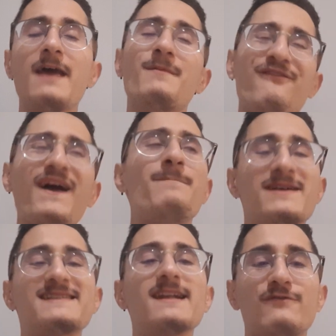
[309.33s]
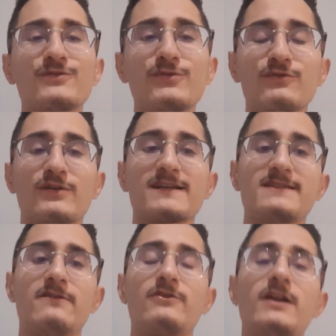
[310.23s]
mais faire passer l'aventure de
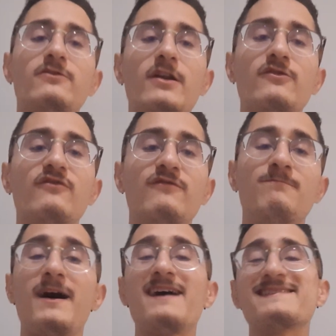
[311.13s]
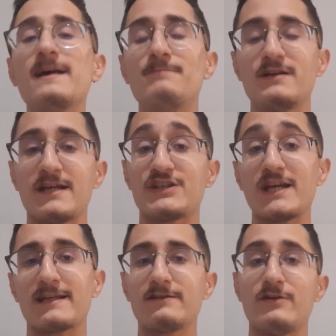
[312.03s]
Cristiano Ronaldo à la Juve par un simple
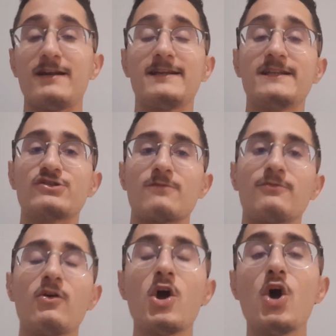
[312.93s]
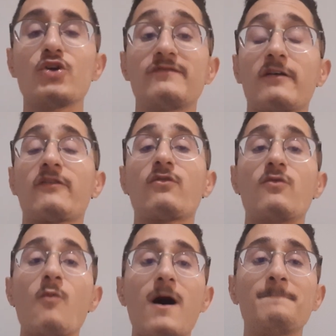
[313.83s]
échec de la Ligue des Champions serait selon
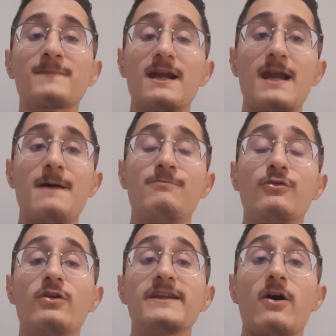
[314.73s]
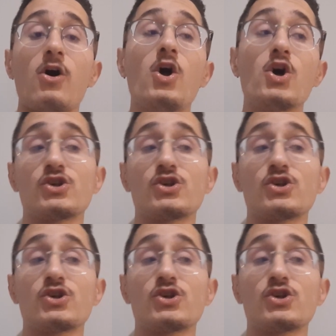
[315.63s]
moi la plus grande erreur.